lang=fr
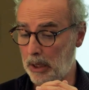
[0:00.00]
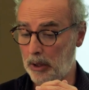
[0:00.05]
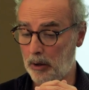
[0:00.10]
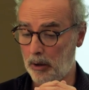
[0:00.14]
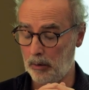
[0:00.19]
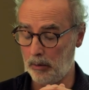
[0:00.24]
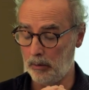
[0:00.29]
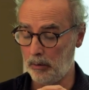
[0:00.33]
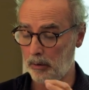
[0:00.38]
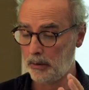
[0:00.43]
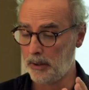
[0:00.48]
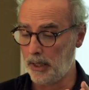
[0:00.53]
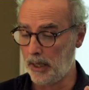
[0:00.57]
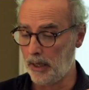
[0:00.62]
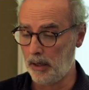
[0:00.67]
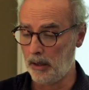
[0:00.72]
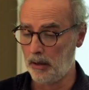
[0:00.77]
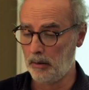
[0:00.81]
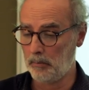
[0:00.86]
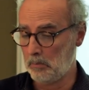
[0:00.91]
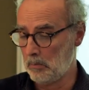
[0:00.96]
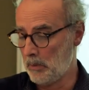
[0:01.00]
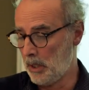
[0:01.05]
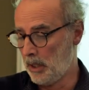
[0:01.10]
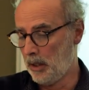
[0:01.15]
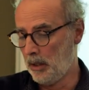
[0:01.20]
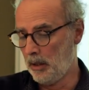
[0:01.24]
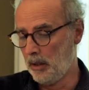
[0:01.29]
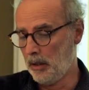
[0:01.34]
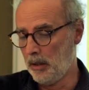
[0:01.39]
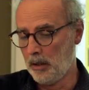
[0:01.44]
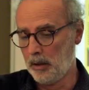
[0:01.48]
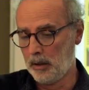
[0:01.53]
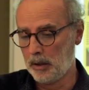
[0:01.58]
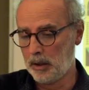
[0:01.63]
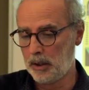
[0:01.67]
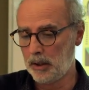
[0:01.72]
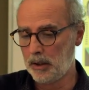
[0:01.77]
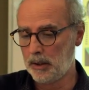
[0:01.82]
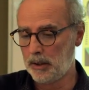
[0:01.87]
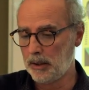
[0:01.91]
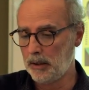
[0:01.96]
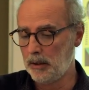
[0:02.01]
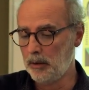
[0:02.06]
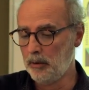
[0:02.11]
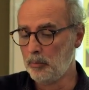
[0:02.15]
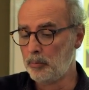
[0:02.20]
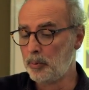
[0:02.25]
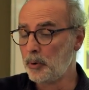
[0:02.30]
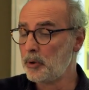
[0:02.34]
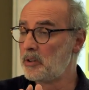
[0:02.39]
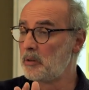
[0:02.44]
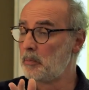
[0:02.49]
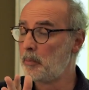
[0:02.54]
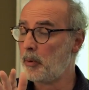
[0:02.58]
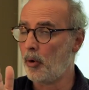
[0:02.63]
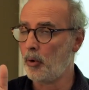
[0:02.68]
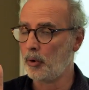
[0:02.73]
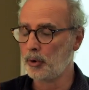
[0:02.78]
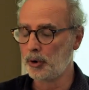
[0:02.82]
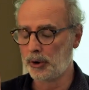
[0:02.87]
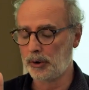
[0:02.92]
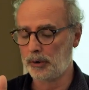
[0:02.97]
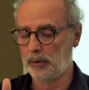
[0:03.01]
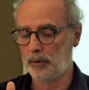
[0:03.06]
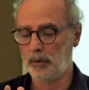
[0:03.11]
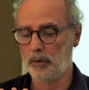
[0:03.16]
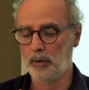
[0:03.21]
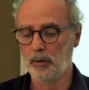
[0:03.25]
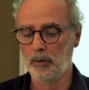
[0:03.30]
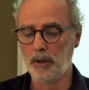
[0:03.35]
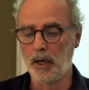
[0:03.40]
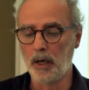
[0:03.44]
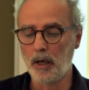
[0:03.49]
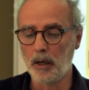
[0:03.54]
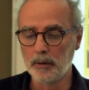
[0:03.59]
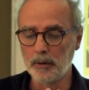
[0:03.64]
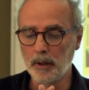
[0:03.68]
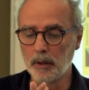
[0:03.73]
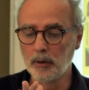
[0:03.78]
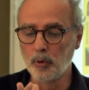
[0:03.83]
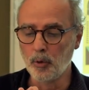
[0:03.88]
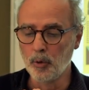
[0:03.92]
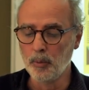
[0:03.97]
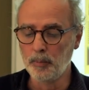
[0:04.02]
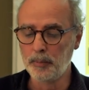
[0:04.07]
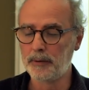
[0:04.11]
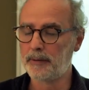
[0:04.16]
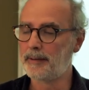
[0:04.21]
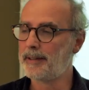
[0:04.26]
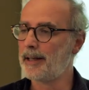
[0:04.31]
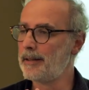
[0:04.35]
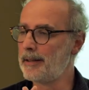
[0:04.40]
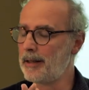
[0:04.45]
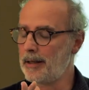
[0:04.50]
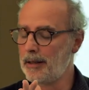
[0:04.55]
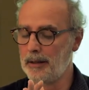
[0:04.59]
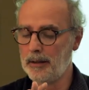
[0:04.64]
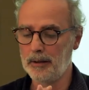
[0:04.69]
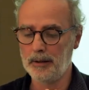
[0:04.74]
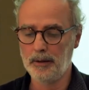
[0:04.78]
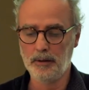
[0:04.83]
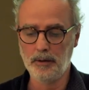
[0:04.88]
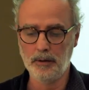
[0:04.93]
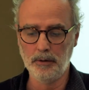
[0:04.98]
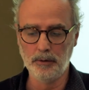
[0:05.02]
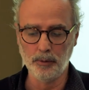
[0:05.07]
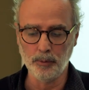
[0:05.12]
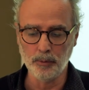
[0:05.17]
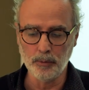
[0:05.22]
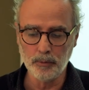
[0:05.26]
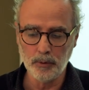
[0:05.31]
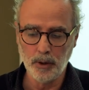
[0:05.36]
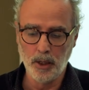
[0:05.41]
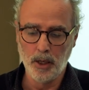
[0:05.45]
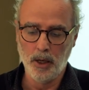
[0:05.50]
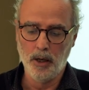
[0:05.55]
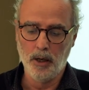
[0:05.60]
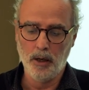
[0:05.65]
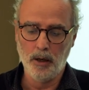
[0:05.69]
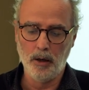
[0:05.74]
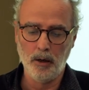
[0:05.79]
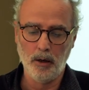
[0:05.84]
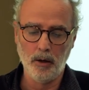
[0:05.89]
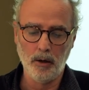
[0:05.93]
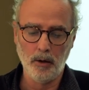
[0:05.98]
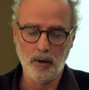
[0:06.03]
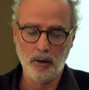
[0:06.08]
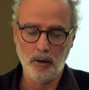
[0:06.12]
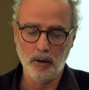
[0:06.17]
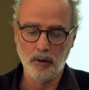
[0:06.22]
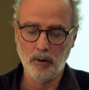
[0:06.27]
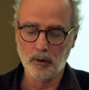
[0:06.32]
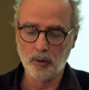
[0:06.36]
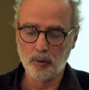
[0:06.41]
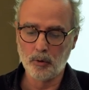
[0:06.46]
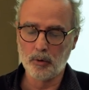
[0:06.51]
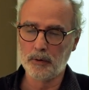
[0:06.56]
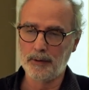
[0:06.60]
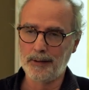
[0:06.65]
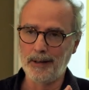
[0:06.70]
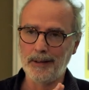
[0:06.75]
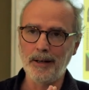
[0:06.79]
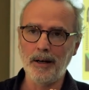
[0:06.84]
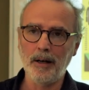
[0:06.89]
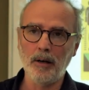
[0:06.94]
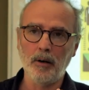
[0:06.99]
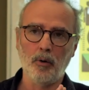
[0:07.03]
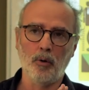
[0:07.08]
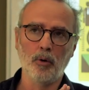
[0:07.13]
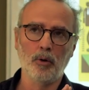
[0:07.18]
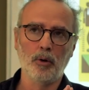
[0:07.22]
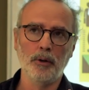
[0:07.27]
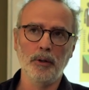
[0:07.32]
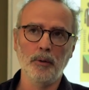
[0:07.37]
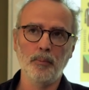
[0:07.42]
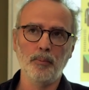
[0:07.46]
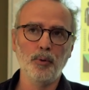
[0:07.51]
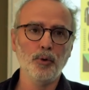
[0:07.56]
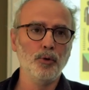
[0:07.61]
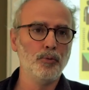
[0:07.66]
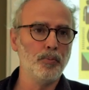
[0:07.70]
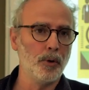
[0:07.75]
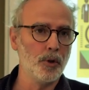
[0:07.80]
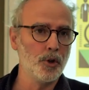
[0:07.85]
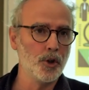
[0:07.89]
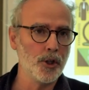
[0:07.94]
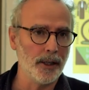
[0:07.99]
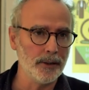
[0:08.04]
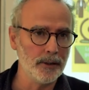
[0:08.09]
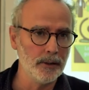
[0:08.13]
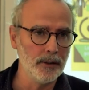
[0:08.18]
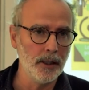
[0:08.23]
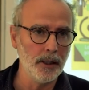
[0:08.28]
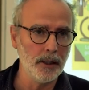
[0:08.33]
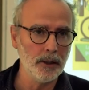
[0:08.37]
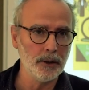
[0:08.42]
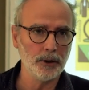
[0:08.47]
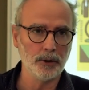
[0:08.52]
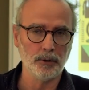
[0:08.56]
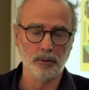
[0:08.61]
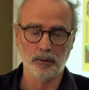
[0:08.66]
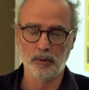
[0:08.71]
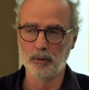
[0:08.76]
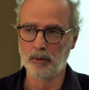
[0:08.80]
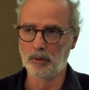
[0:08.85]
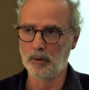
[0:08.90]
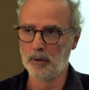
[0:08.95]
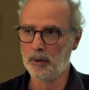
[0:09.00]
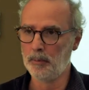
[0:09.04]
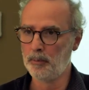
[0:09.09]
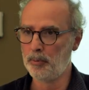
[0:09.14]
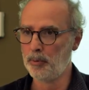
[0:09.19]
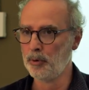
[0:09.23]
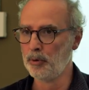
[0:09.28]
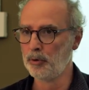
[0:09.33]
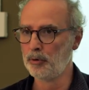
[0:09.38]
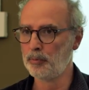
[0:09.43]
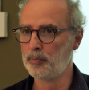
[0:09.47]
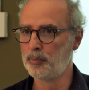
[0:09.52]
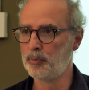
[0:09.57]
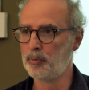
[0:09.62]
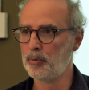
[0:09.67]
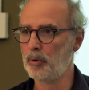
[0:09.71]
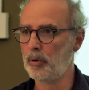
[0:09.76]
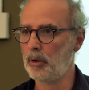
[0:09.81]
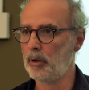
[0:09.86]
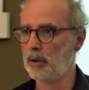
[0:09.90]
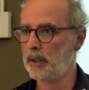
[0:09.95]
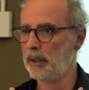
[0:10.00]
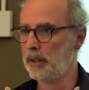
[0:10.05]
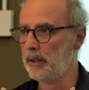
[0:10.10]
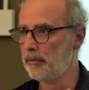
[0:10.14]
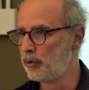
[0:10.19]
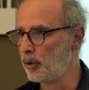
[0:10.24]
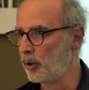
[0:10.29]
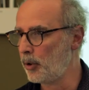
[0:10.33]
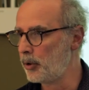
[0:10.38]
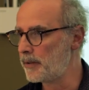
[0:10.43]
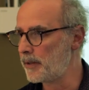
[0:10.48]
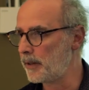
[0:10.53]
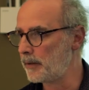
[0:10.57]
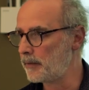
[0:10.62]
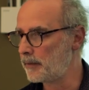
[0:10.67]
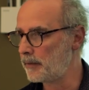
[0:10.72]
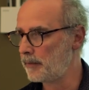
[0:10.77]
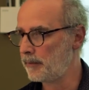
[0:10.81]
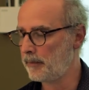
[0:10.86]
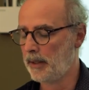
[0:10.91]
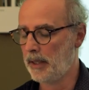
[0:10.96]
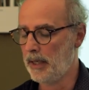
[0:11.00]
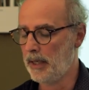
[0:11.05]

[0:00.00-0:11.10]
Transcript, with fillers: alors, d'un, qui, est une petite branche d'un, groupe, Tana Édition. Tana, on connaît plus pour le jardinage, on connaît plus pour les livres de recettes.